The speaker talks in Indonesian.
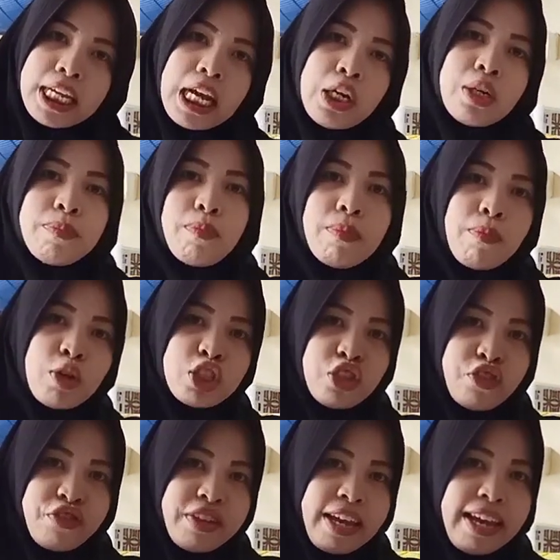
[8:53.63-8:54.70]
dengan
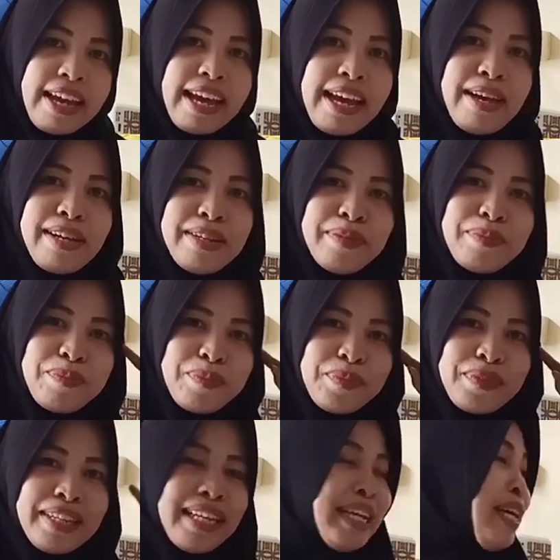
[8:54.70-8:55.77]
motifnya ya
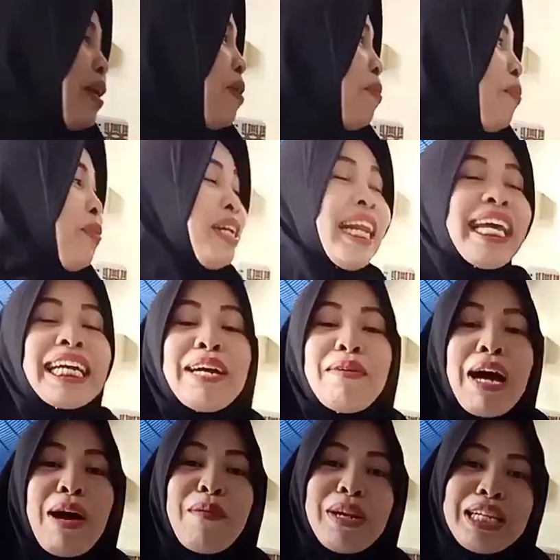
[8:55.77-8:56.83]
bunda
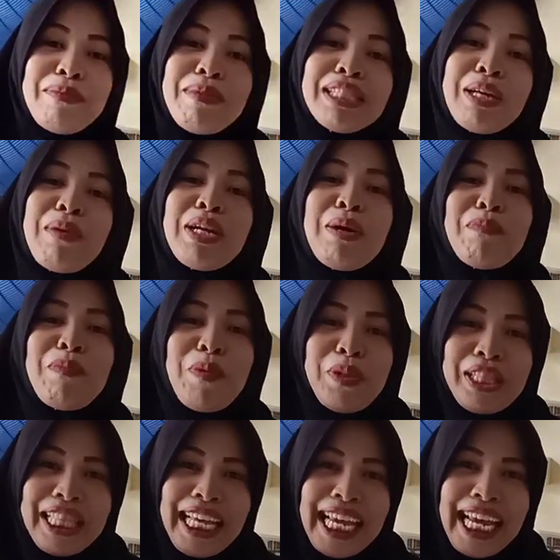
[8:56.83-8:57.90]
kan awalnya minta warna
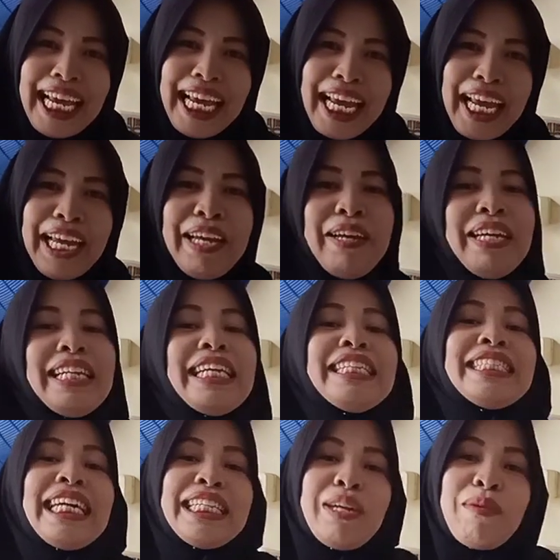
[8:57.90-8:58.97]
putih
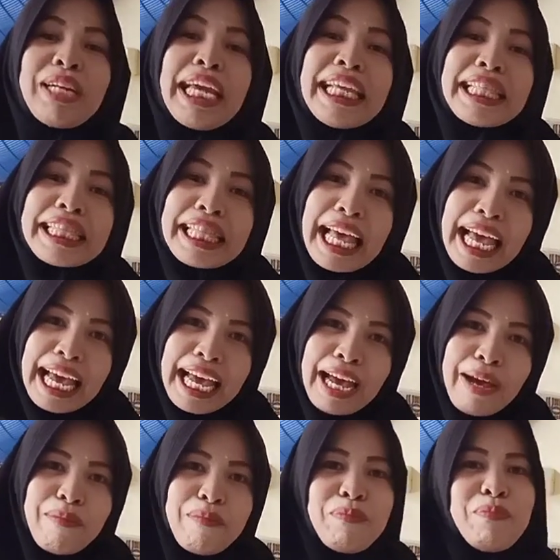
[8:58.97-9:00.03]
dicatnya warna
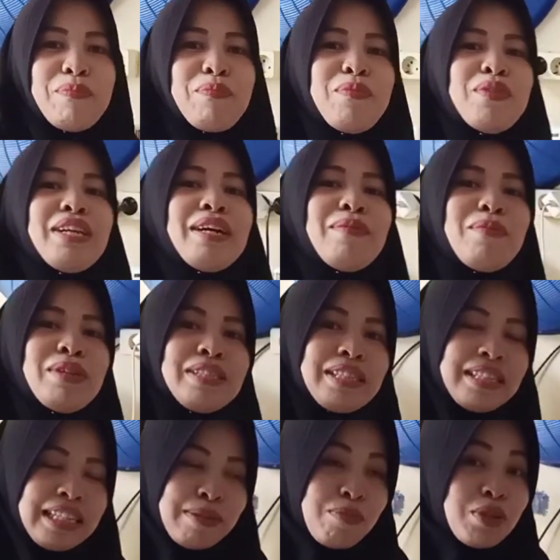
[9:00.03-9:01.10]
hitam bun, bun,
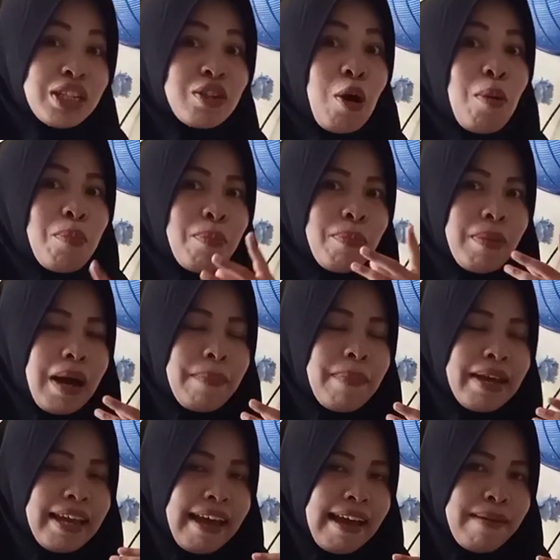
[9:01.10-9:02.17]
jadi bunda kom,
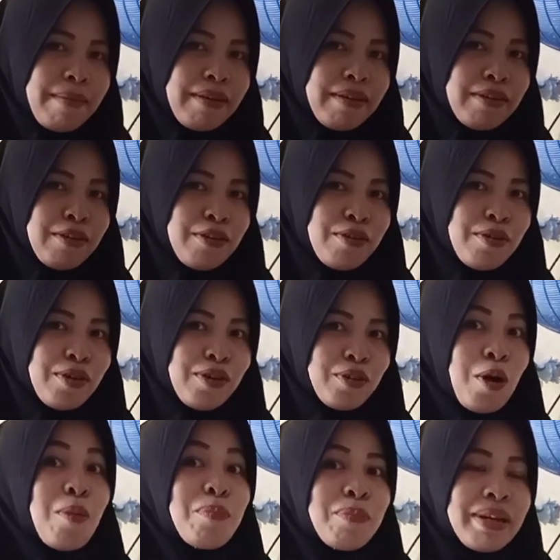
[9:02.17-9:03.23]
apa ya oh,
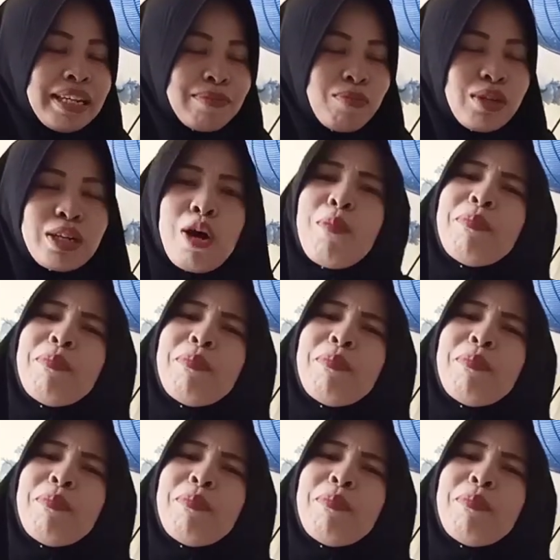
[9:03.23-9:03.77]
komplain bunda